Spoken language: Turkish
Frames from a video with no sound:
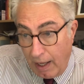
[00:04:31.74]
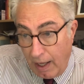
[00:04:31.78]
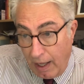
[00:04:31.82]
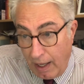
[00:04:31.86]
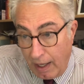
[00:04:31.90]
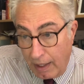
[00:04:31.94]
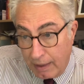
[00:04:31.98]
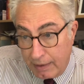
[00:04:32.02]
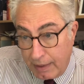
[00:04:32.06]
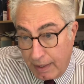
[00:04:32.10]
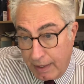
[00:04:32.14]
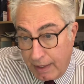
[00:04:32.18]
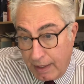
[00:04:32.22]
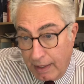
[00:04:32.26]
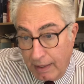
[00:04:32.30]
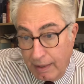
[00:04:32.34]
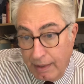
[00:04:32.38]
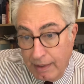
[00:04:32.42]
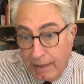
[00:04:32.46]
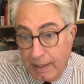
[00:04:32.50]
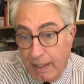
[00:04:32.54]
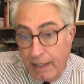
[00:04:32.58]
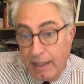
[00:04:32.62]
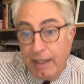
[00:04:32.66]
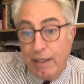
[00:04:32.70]

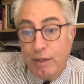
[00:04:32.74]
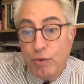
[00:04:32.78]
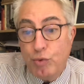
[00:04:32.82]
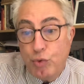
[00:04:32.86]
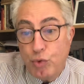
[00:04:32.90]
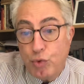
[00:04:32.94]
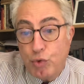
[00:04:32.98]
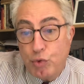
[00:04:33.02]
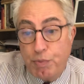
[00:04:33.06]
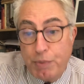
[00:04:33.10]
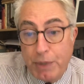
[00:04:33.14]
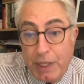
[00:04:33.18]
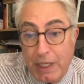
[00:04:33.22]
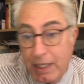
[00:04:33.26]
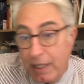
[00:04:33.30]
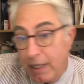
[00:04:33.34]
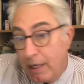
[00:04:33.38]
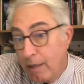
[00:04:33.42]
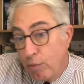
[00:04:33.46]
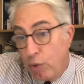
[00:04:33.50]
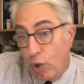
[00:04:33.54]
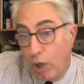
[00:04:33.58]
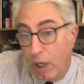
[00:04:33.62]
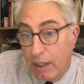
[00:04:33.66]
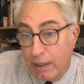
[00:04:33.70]
Adayan değil güç
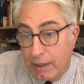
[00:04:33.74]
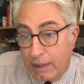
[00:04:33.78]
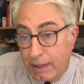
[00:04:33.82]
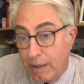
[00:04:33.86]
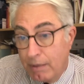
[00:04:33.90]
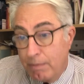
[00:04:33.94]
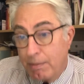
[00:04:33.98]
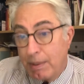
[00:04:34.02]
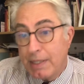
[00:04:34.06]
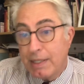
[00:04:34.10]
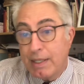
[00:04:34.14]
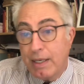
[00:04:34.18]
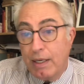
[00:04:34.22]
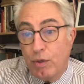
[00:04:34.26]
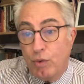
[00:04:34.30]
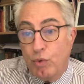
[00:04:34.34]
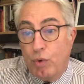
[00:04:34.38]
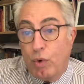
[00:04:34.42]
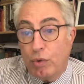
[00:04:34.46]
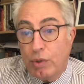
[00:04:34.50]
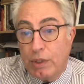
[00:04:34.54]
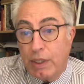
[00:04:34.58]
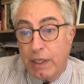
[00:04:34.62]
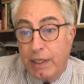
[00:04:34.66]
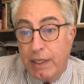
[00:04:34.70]
birliğini bu altılı masanın
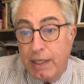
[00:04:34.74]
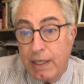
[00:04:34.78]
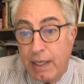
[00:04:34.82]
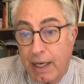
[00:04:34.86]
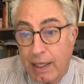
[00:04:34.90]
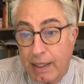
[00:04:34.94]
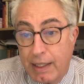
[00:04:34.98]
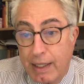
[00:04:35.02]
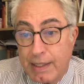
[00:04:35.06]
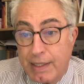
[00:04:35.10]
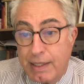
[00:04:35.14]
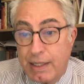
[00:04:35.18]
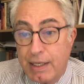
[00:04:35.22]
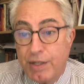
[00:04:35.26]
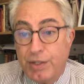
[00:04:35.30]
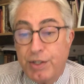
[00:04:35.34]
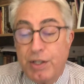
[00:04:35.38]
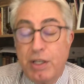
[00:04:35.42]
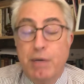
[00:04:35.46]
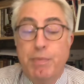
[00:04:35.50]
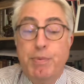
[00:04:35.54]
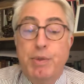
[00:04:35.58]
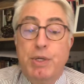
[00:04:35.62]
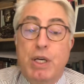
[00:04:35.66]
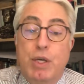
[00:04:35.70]
ortak iradesine
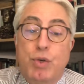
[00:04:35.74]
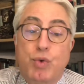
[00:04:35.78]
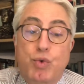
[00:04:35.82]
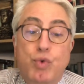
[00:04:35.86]
şey yapacağız.